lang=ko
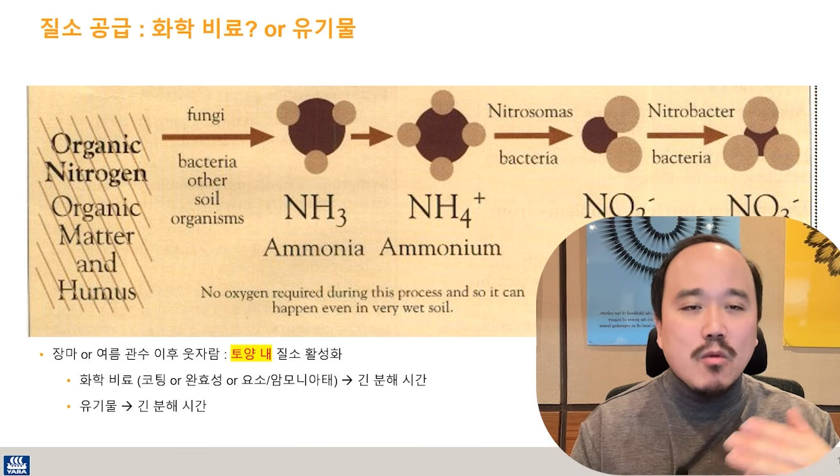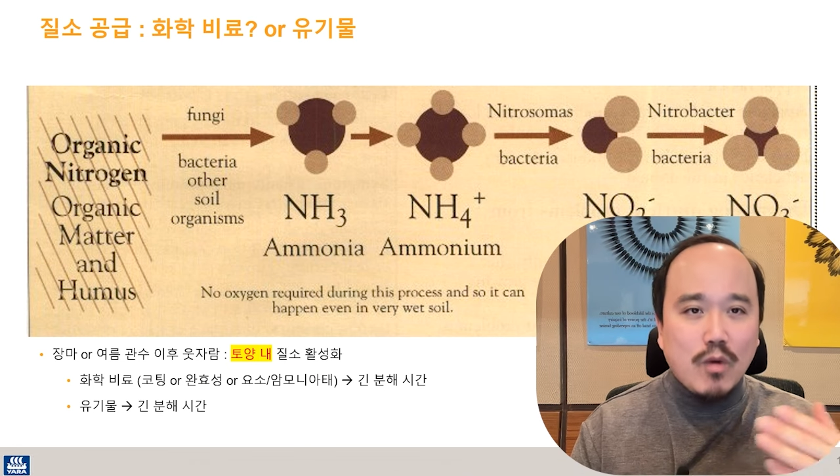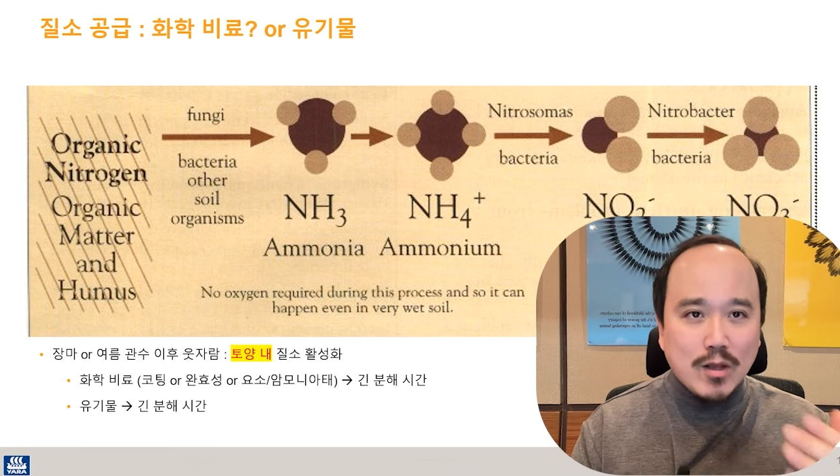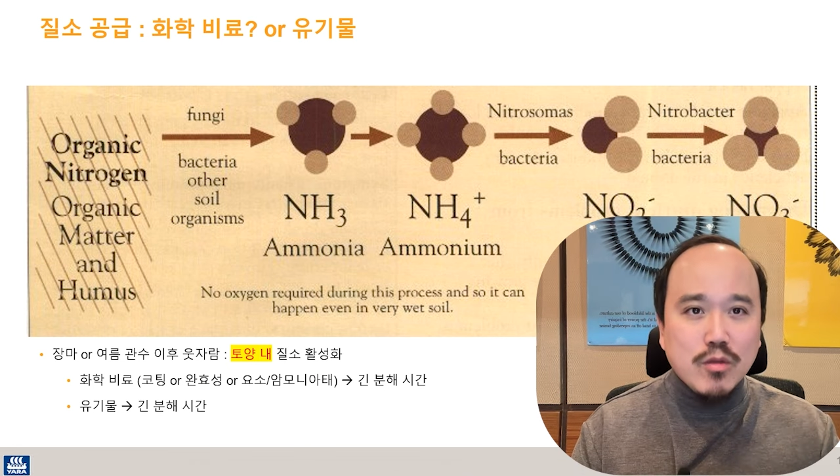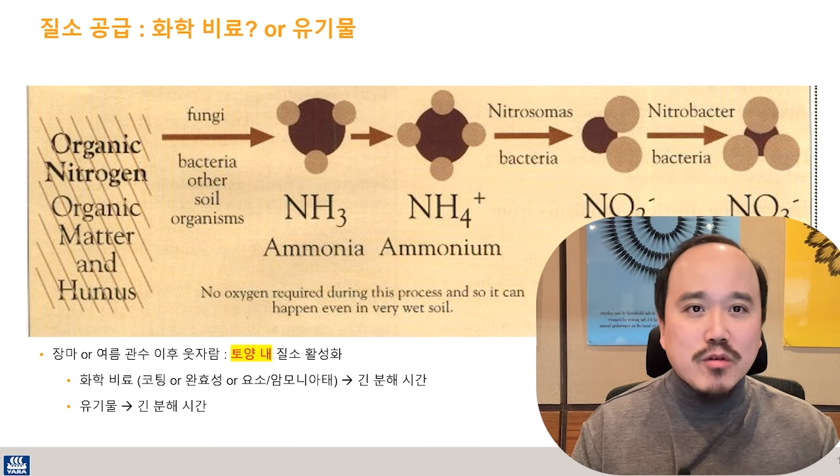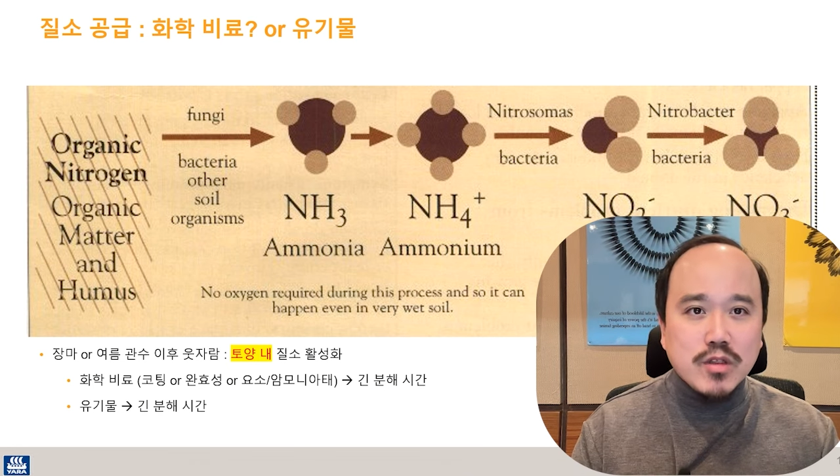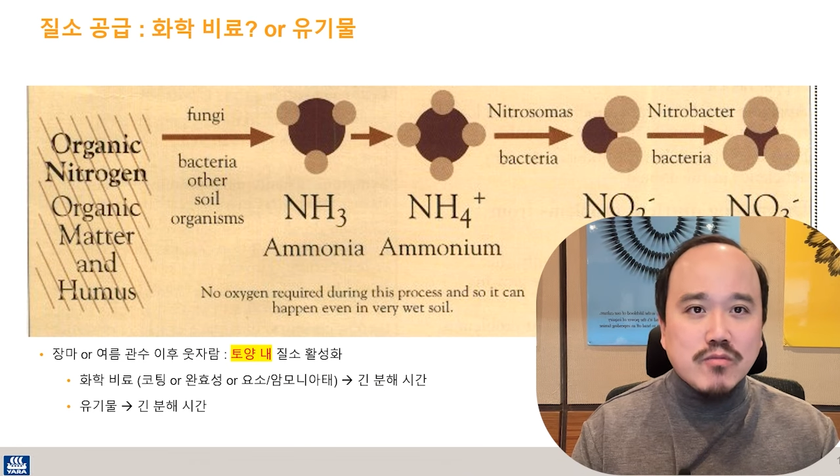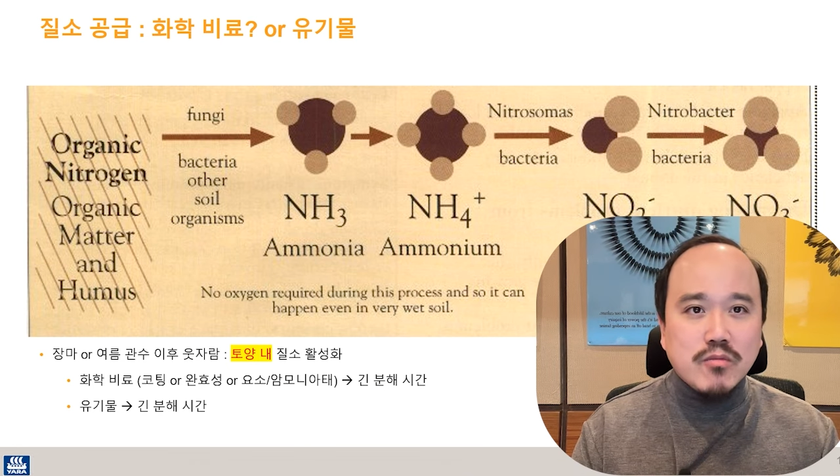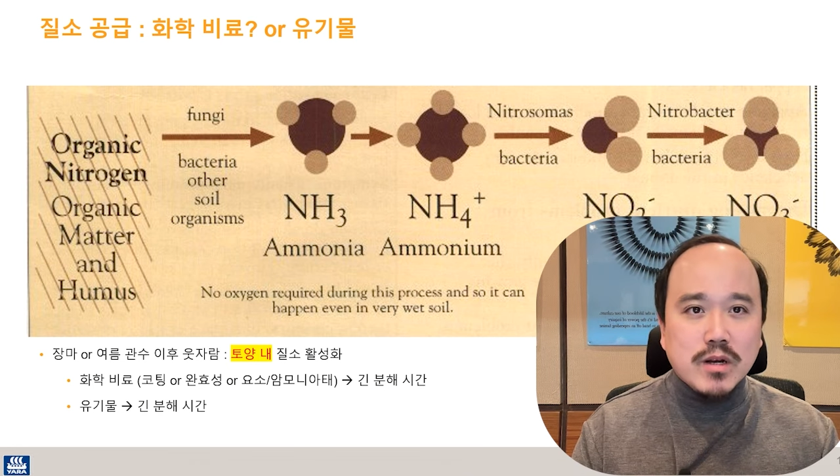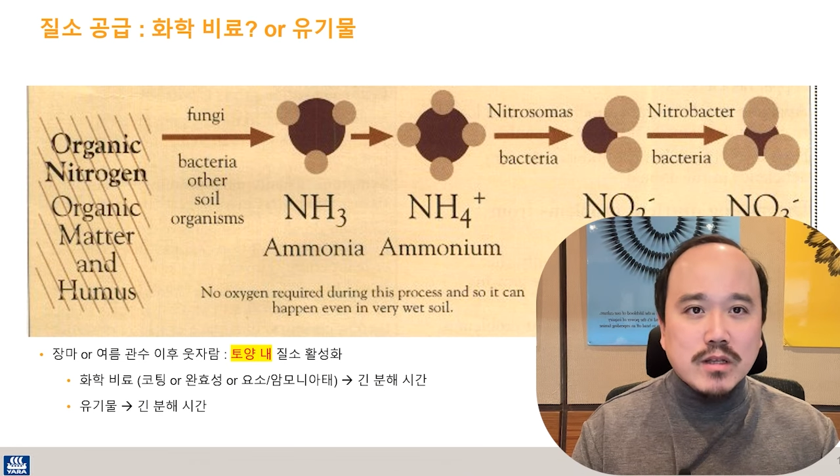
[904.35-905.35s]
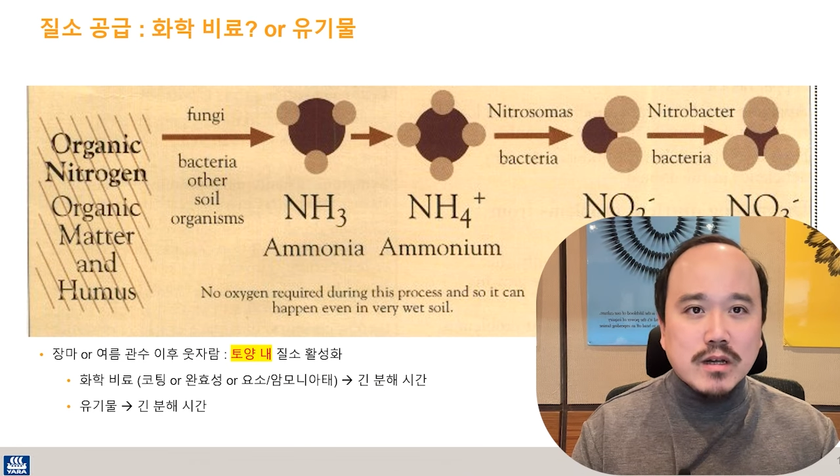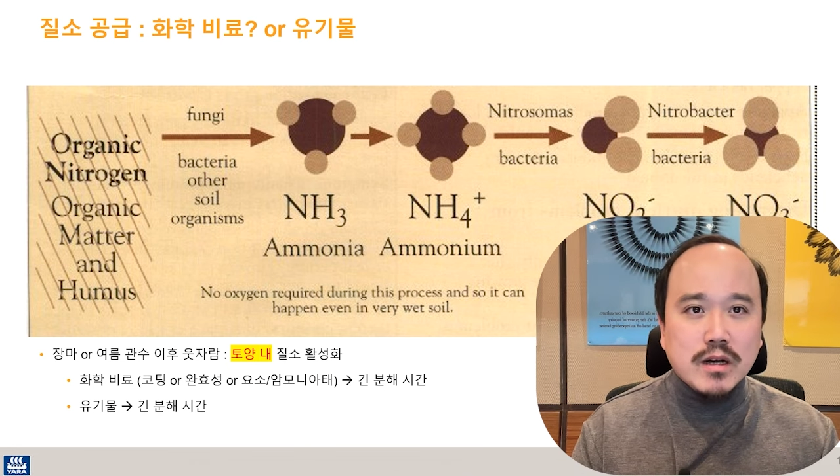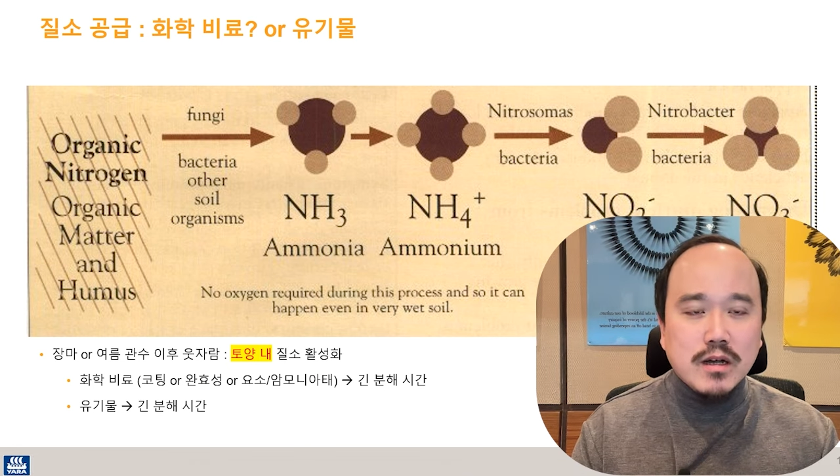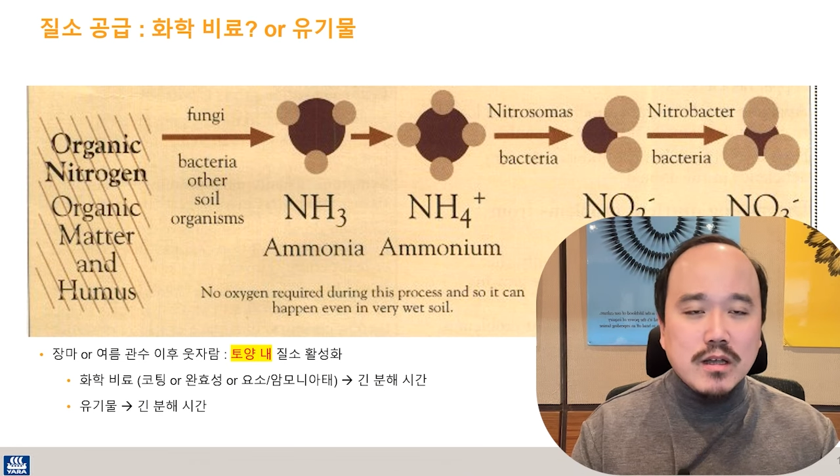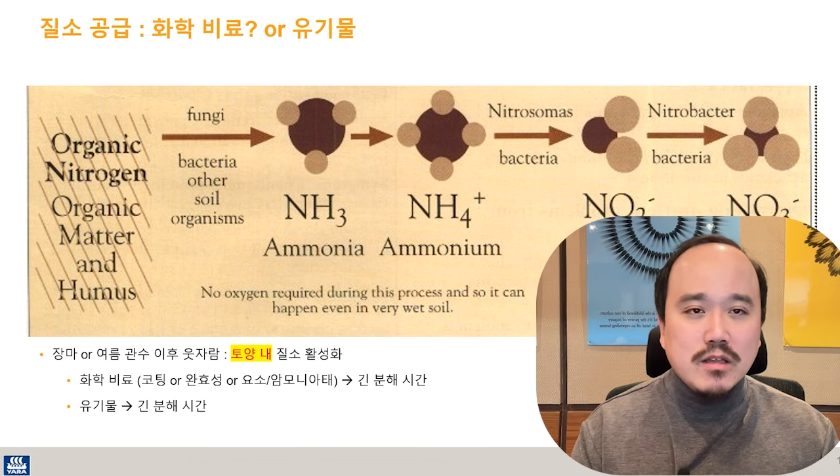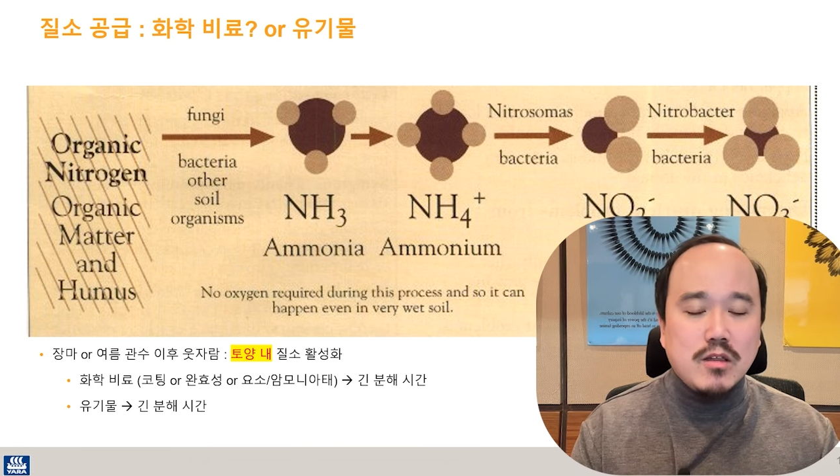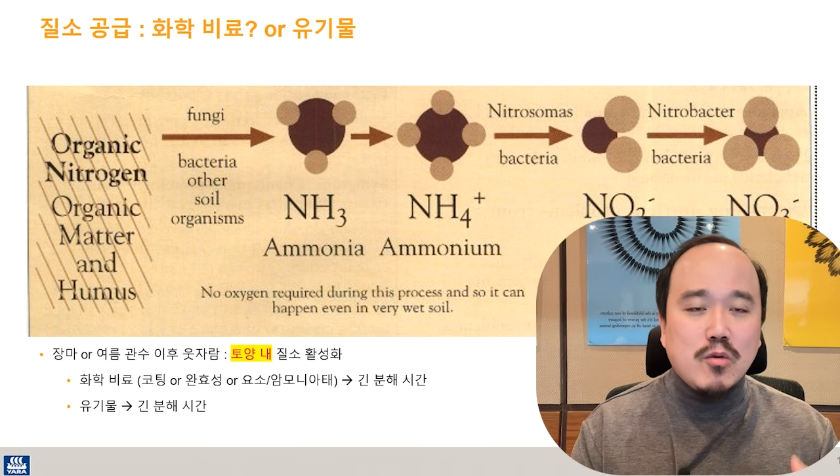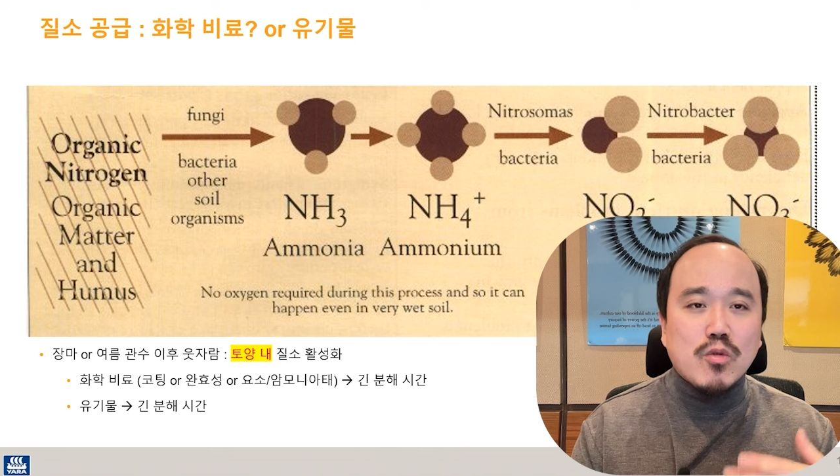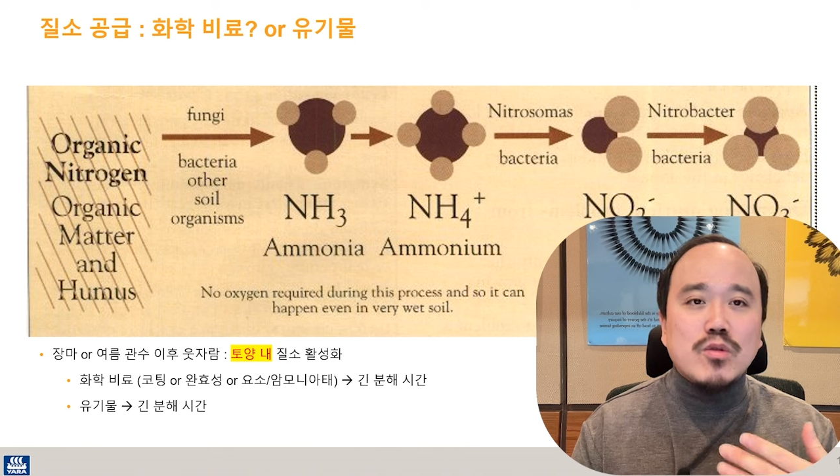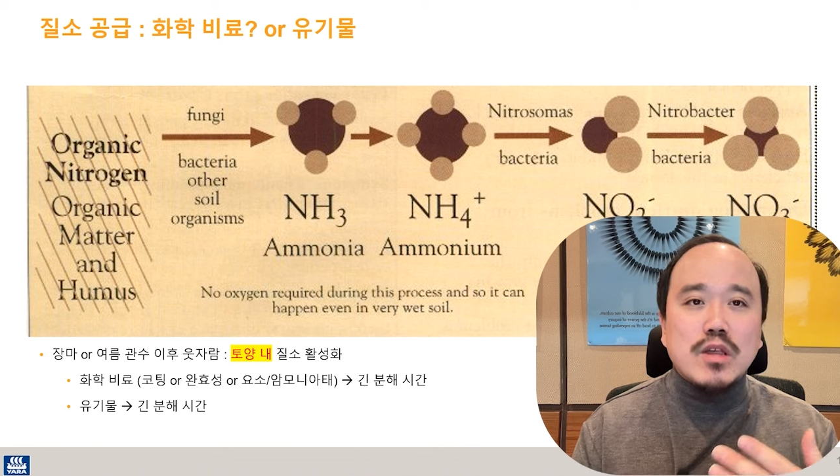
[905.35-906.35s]
완유성 제품이라든가 이제
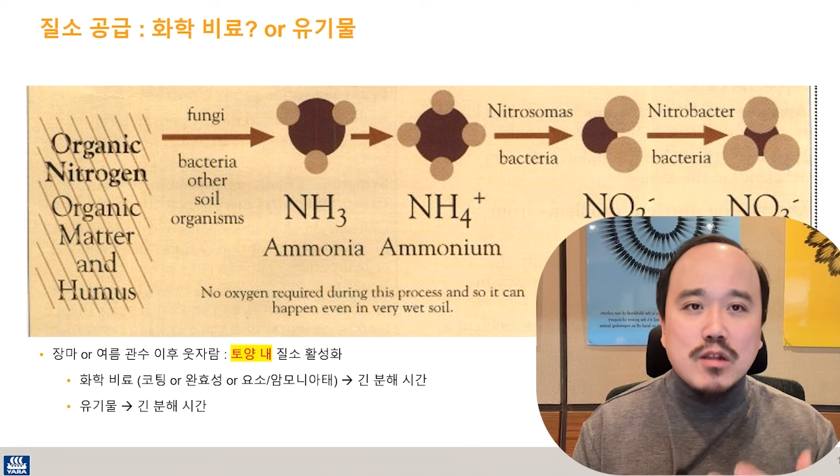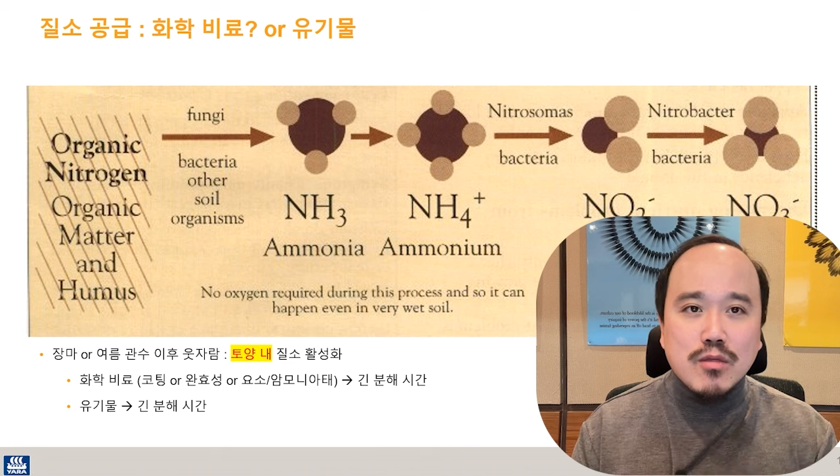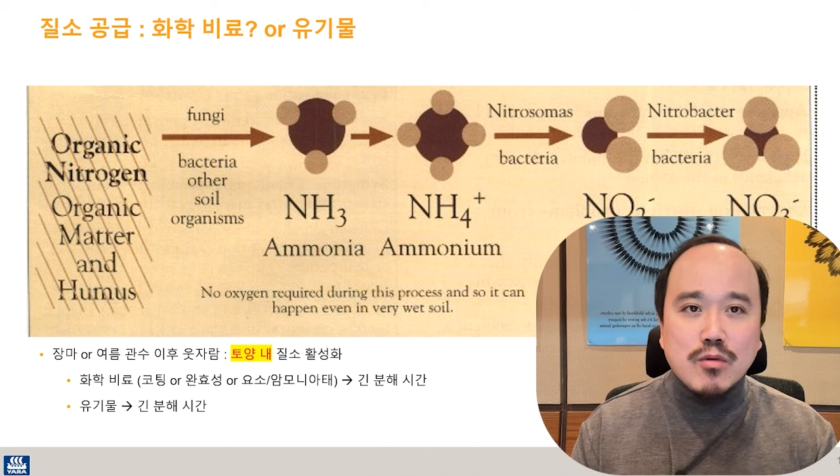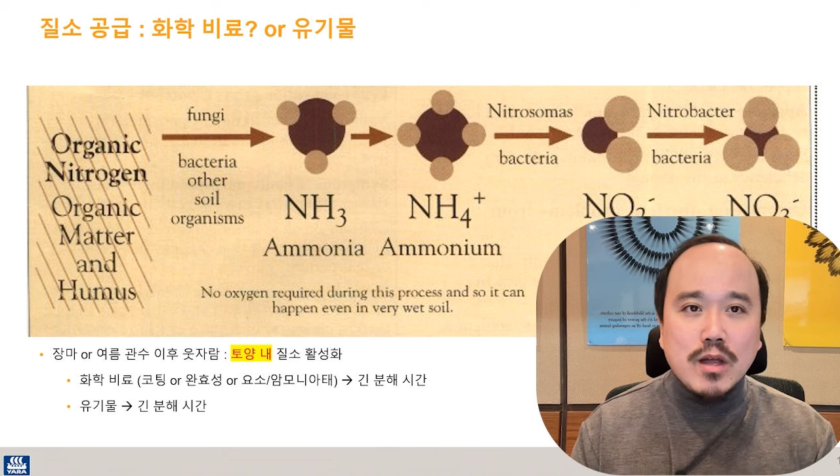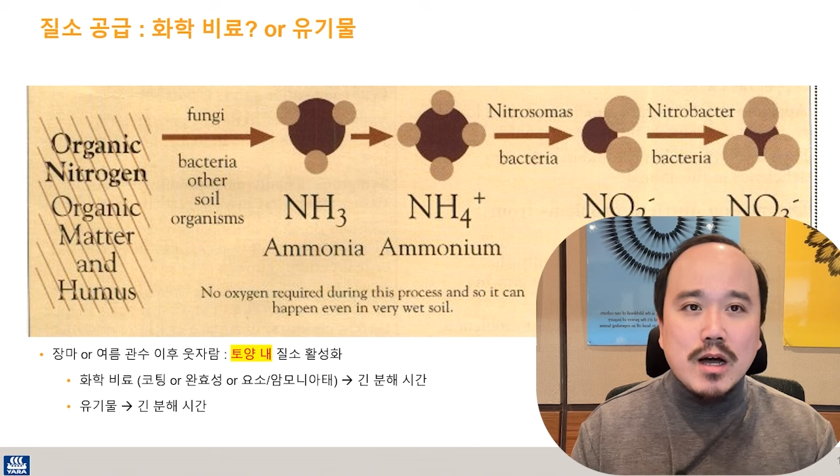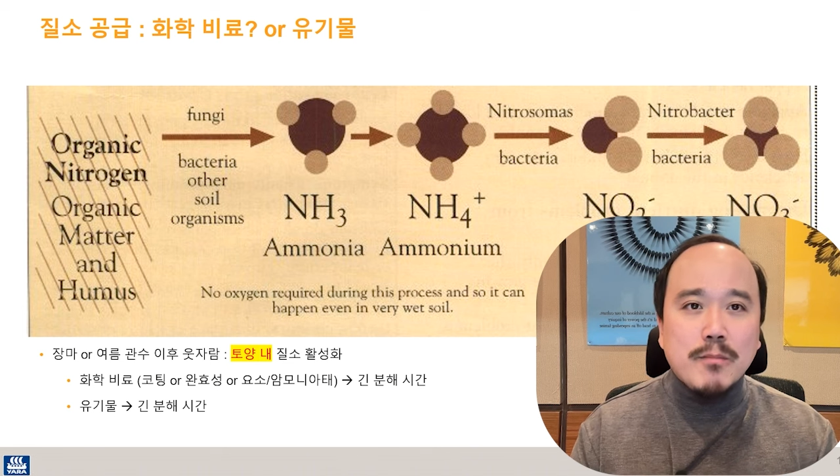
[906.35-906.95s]
요소태질소나